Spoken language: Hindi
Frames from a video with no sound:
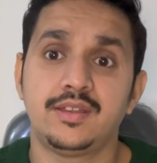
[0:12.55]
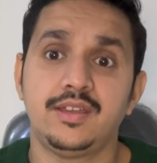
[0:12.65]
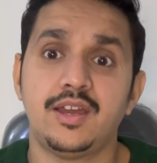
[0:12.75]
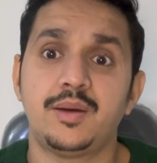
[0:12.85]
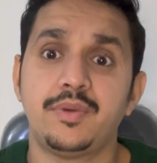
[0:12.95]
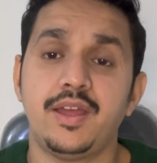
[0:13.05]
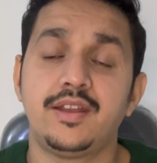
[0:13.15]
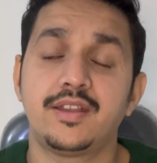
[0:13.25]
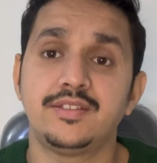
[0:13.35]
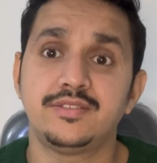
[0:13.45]
कि आप
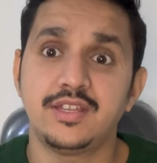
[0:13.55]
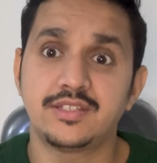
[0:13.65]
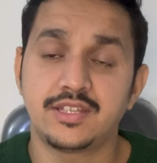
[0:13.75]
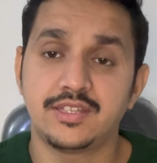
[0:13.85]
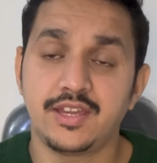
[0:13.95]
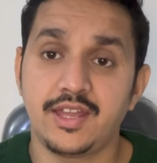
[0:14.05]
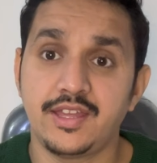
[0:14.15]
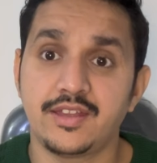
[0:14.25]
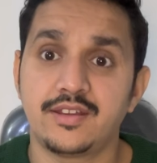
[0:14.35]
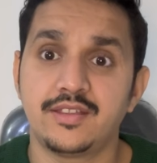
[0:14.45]
एंट्रेंस टेस्ट की तैयारी
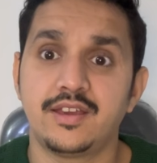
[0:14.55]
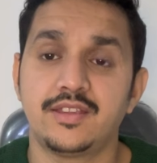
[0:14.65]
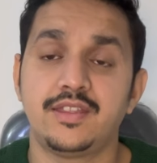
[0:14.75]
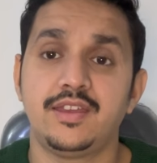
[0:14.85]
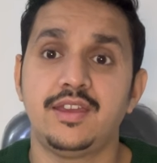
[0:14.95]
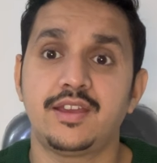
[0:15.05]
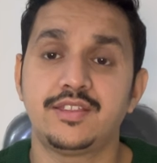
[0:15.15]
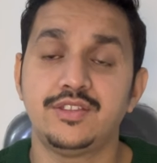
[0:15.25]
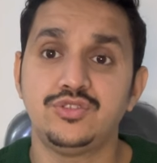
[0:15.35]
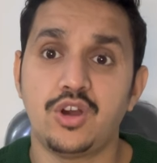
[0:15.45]
करना चाहते हैं या
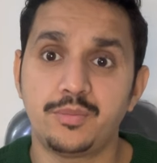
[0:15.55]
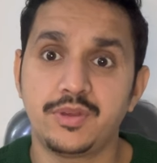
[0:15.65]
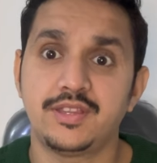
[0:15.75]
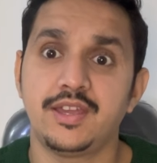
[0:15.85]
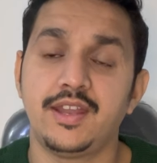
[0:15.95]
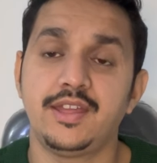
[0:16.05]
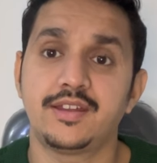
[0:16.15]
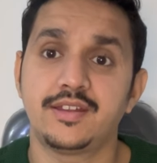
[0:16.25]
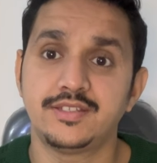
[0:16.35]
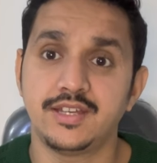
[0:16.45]
किसी जॉब की तैयारी
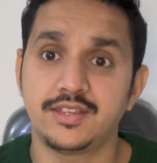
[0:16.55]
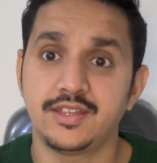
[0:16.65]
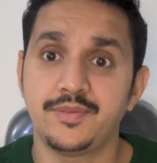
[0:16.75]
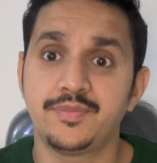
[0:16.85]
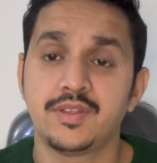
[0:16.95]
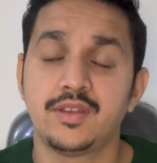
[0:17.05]
करना चाहते हैं